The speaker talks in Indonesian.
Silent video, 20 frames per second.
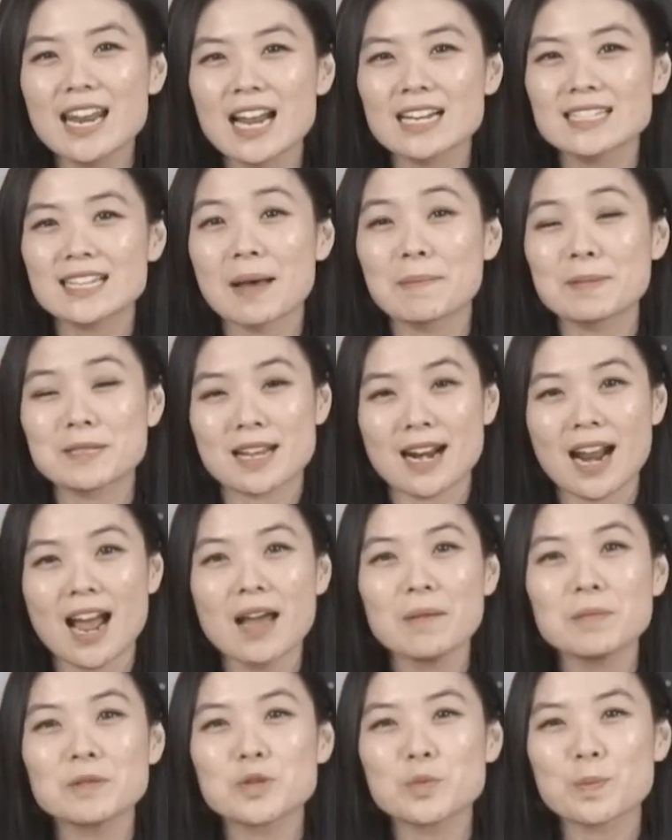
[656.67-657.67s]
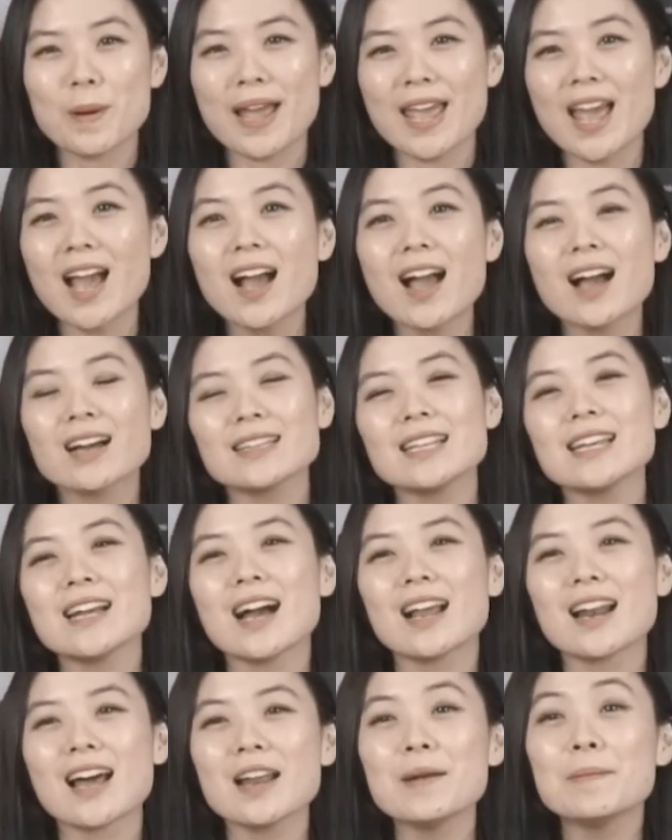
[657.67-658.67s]
dan subscribe supaya nggak
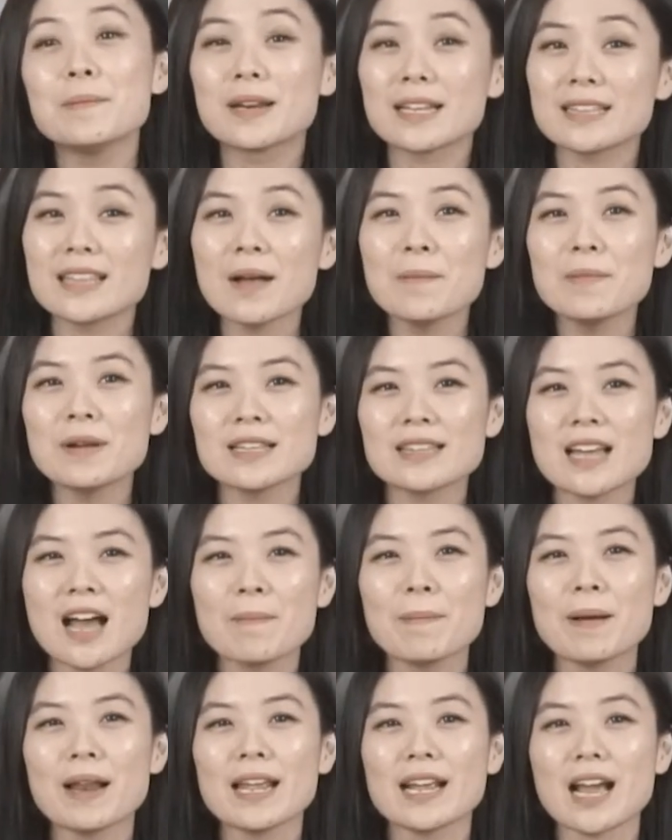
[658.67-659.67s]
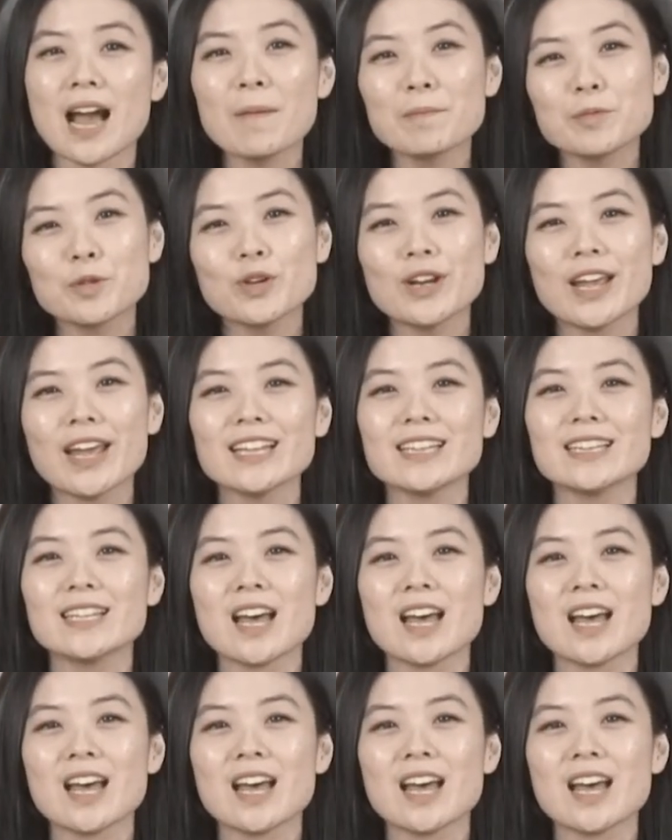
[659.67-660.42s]
ketinggalan berita-berita paling up to date